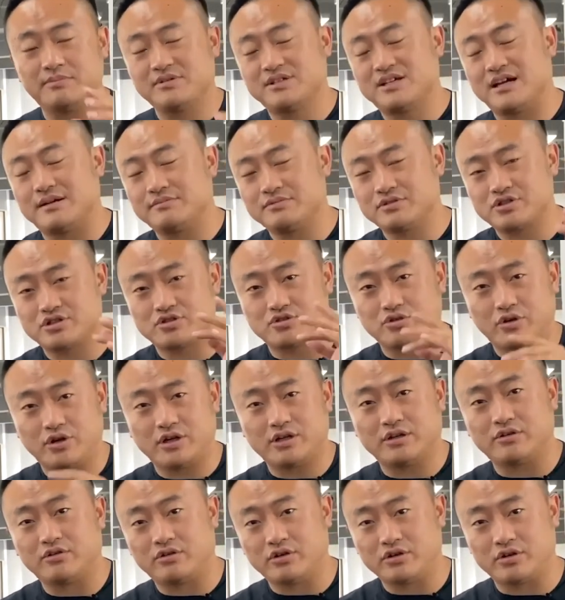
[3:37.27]
и длинная
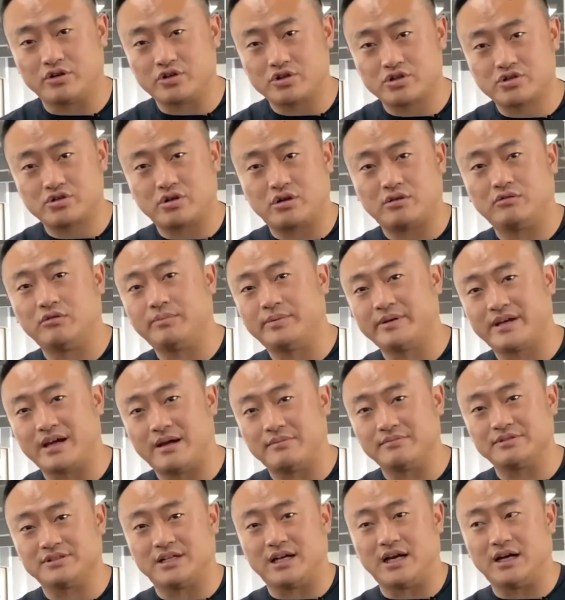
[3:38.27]
позиция становится
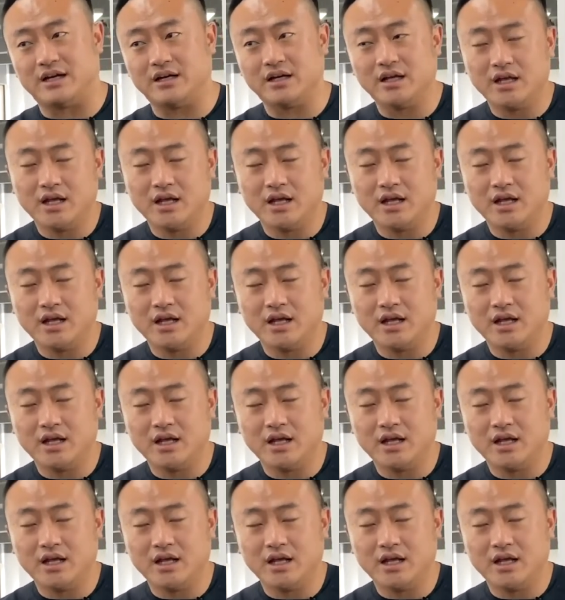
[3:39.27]
короткой,